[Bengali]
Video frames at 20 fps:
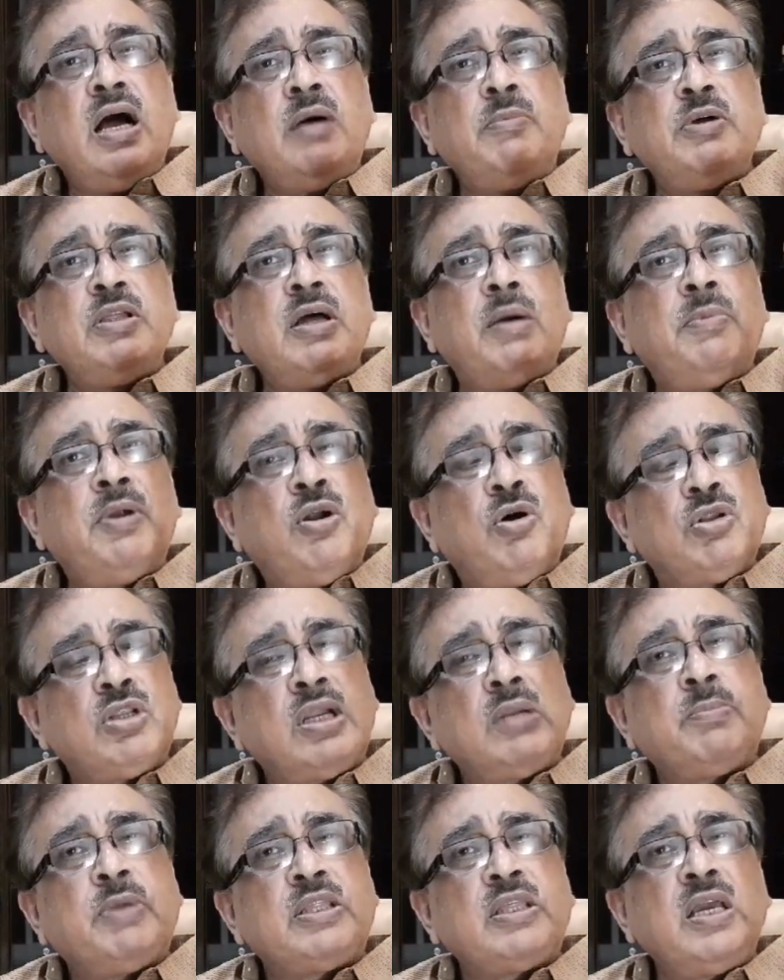আমার আমার হঠাৎ
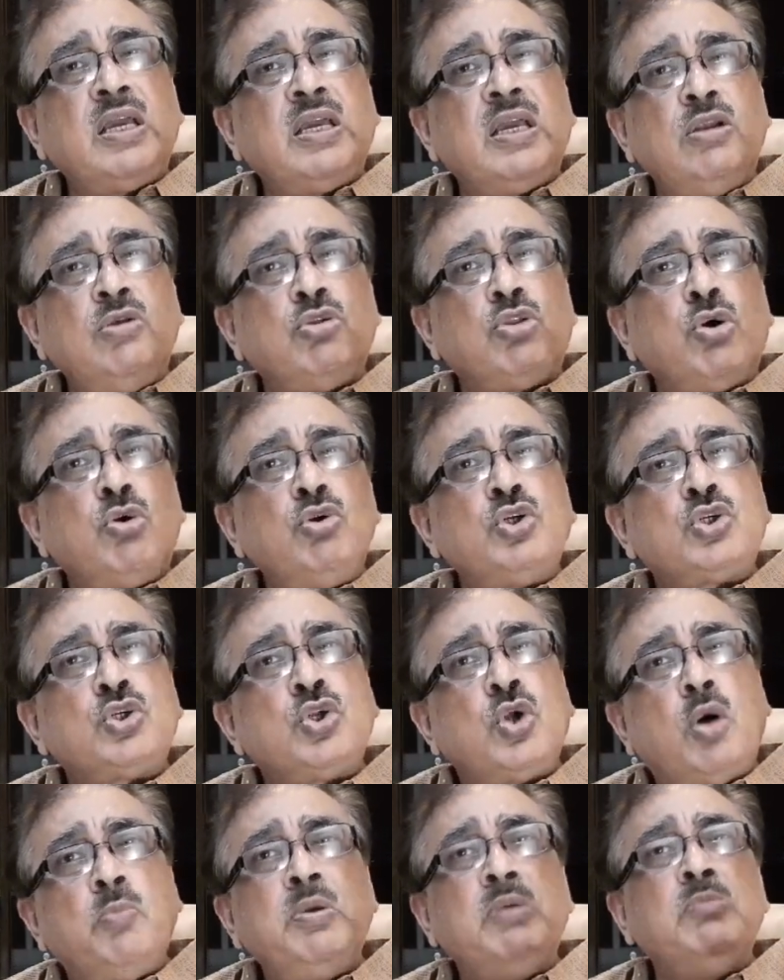মাথায় খেললো তখন
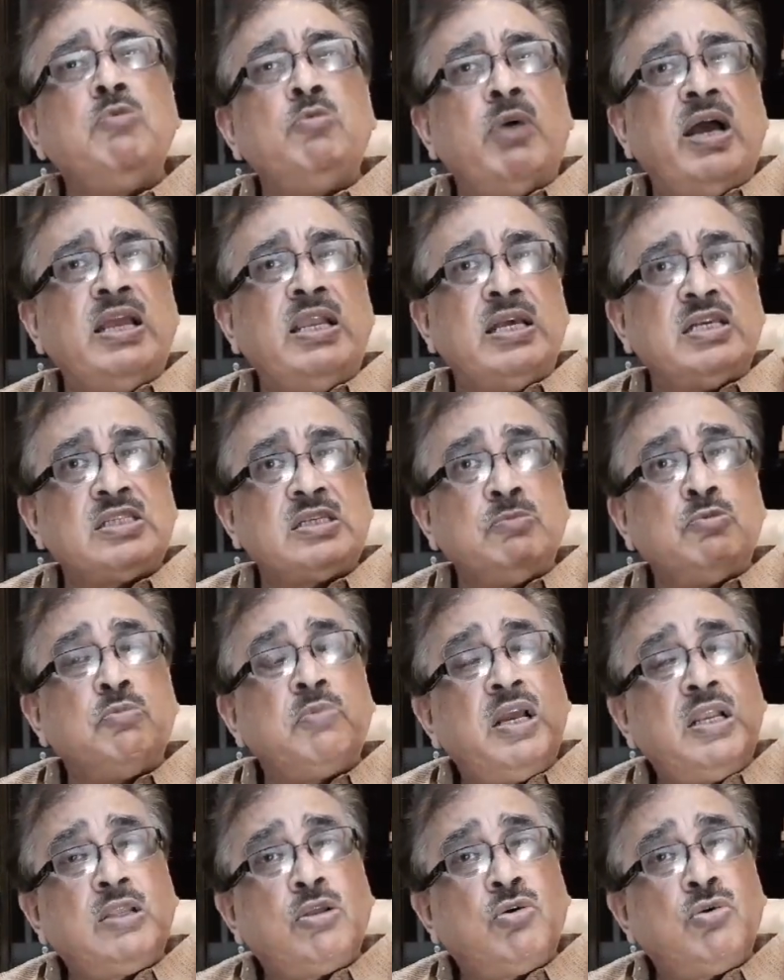সবে মোবাইল আসছে
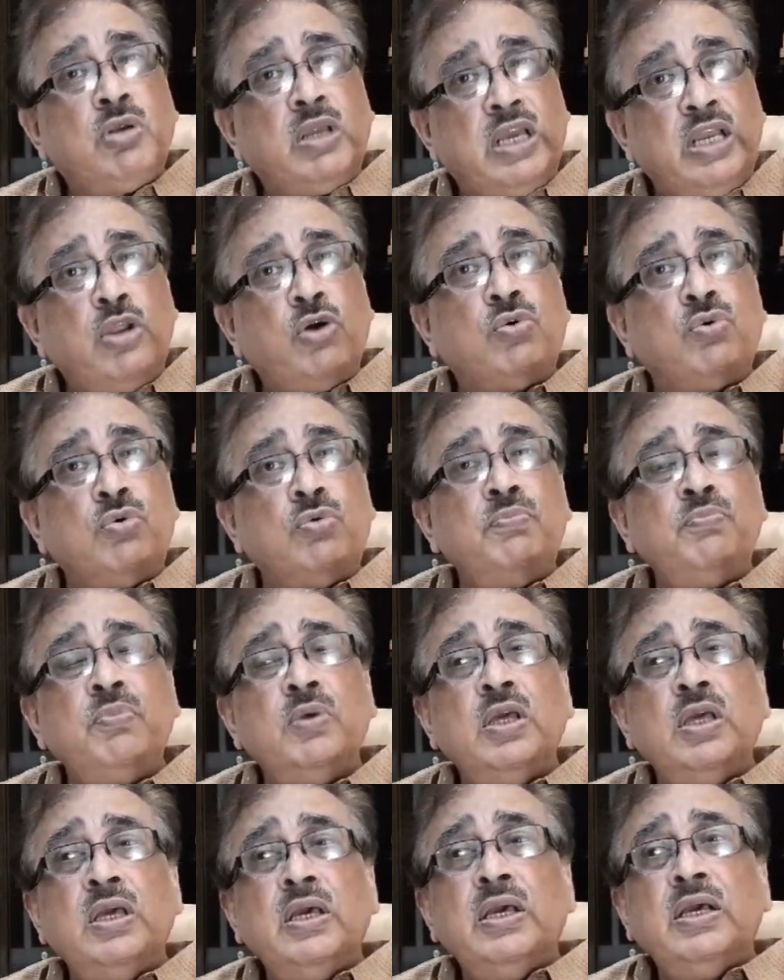মোবাইল তখন এইরকম
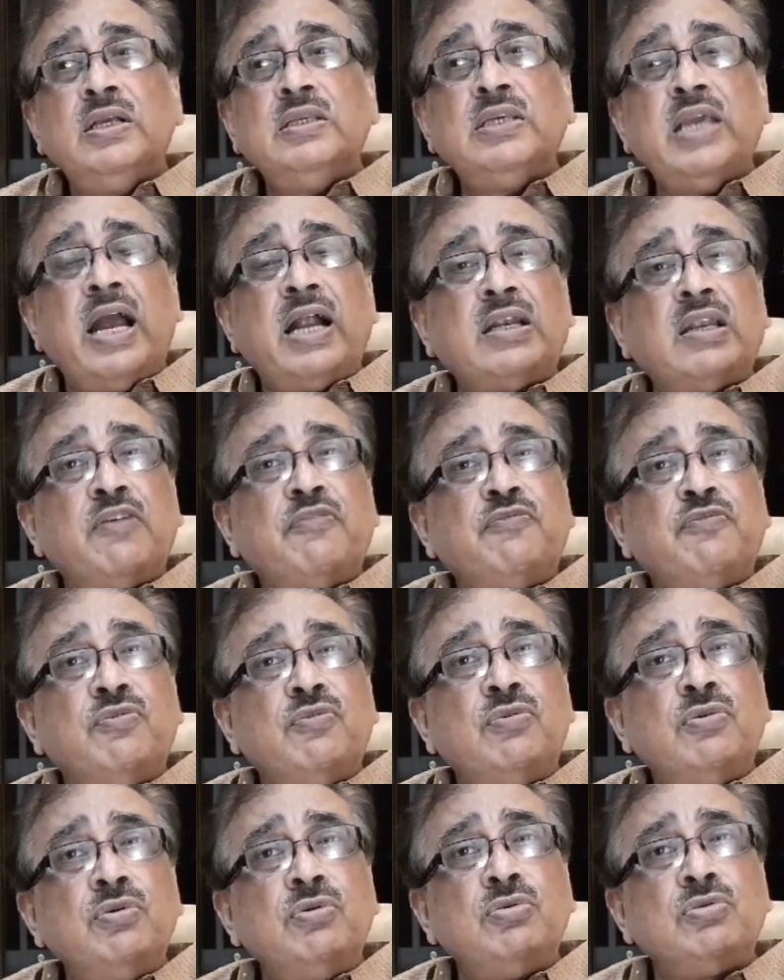যে একটা
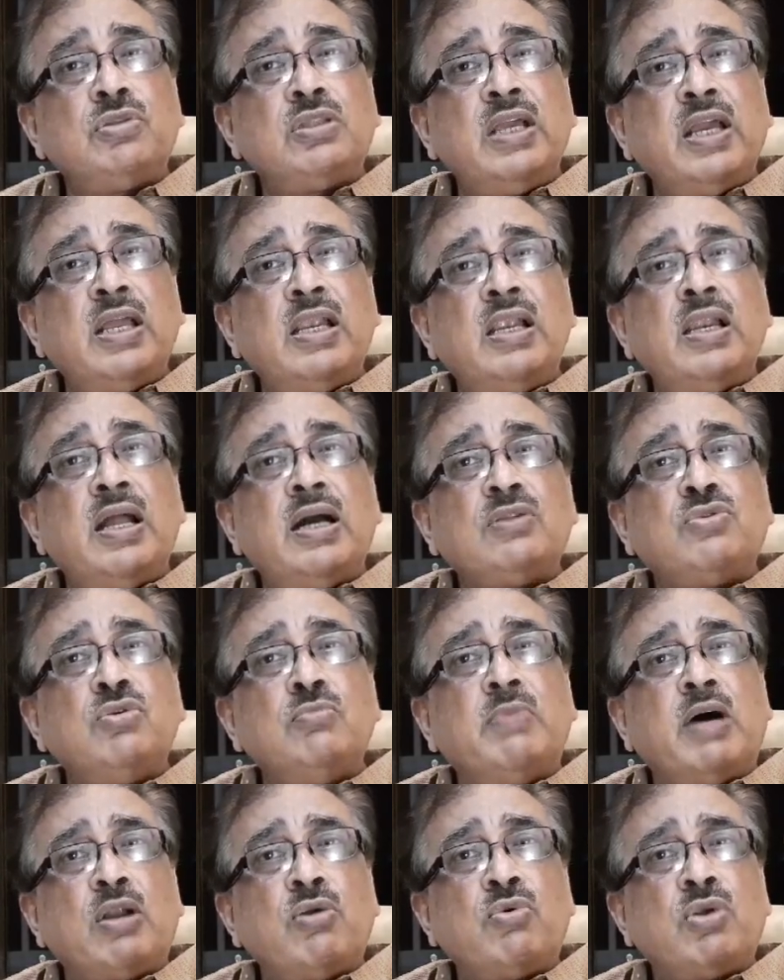ফোন করতে গেলে লাগতো
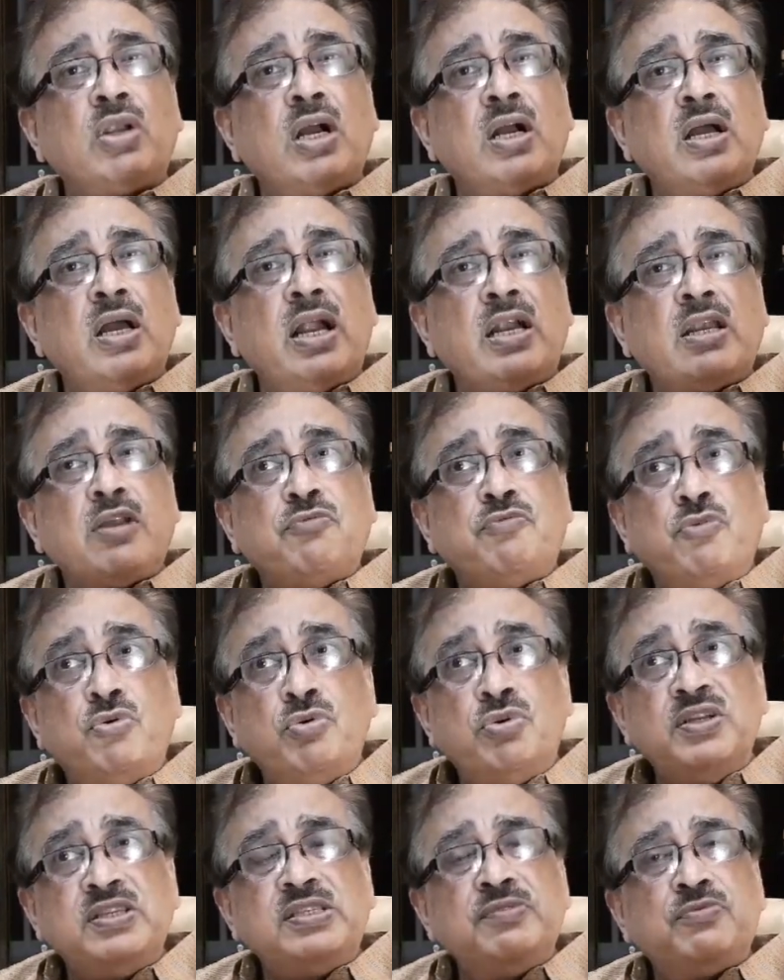বারো টাকা একটা ফোন
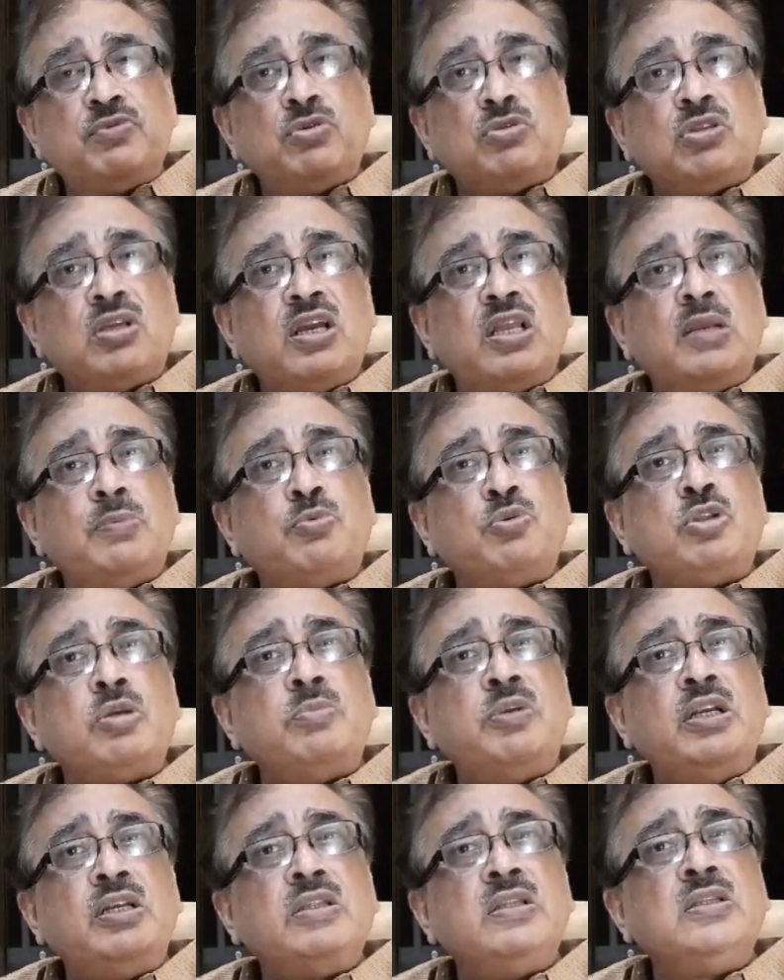রিসিভ করতে গেলে প্রতি
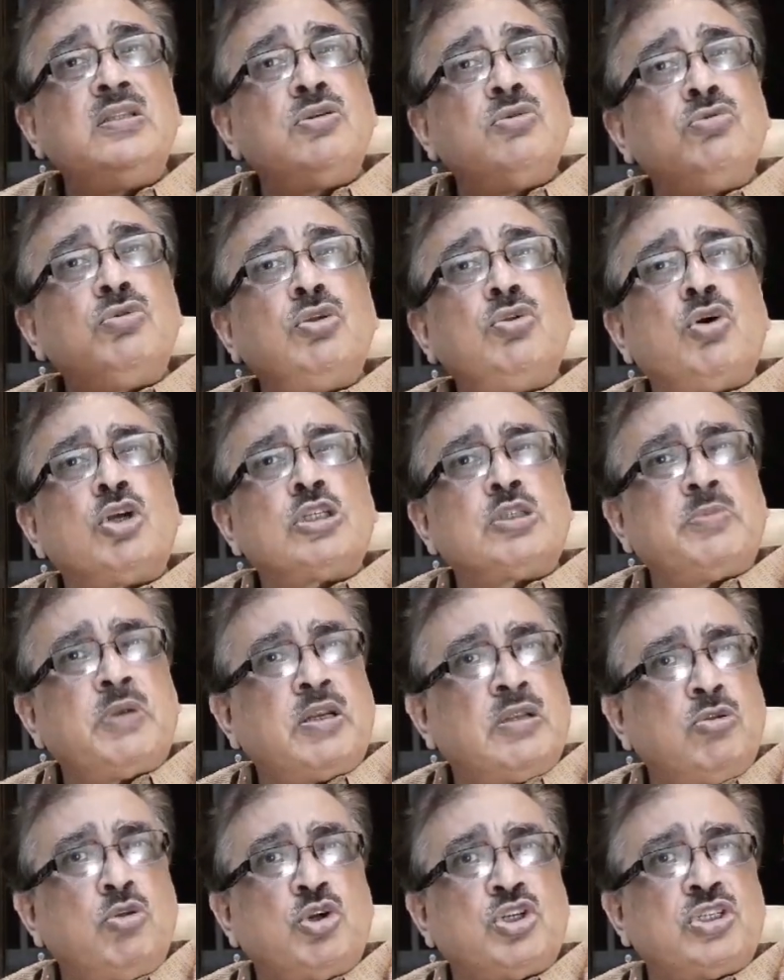মিনিটে দিতে হতো দশ
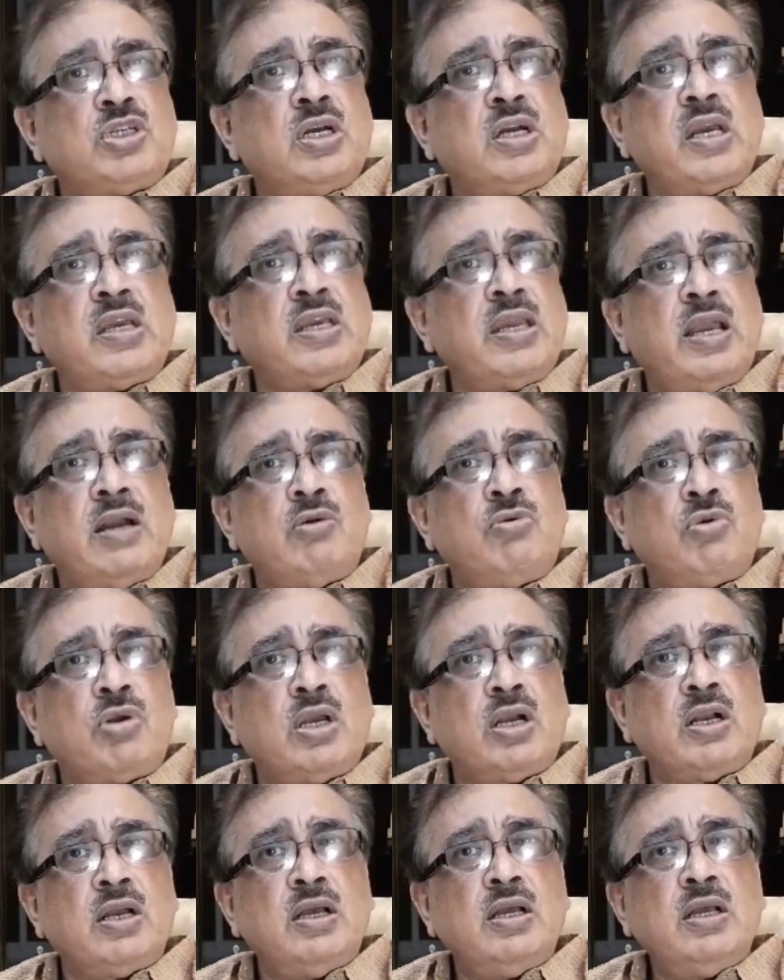দশ টাকা কি এগারো
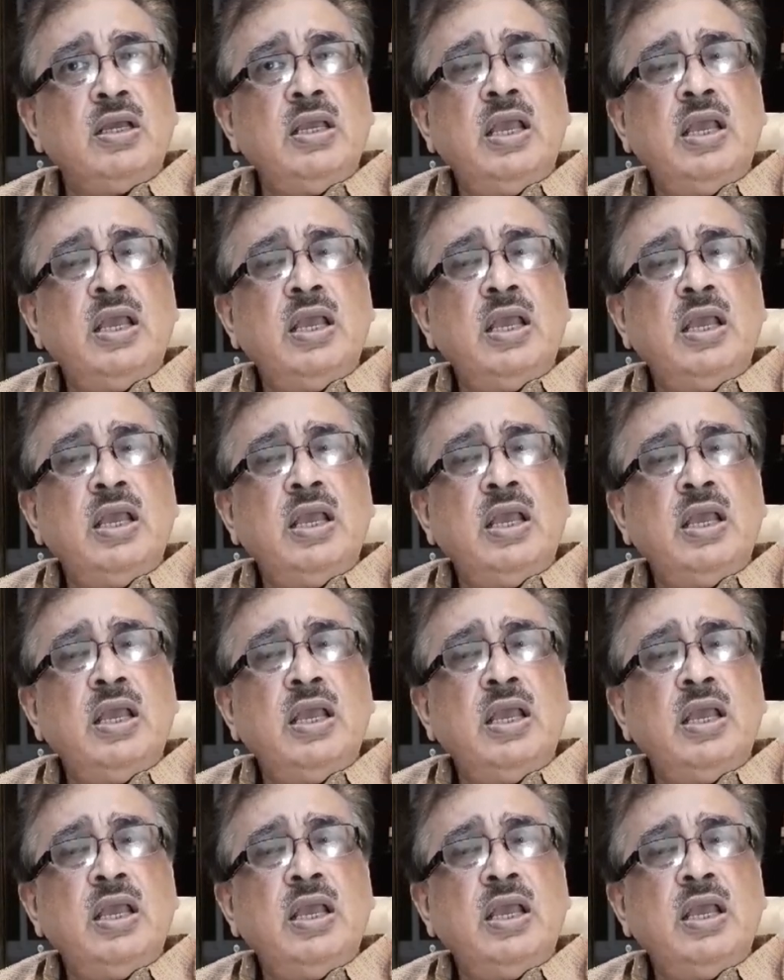টাকা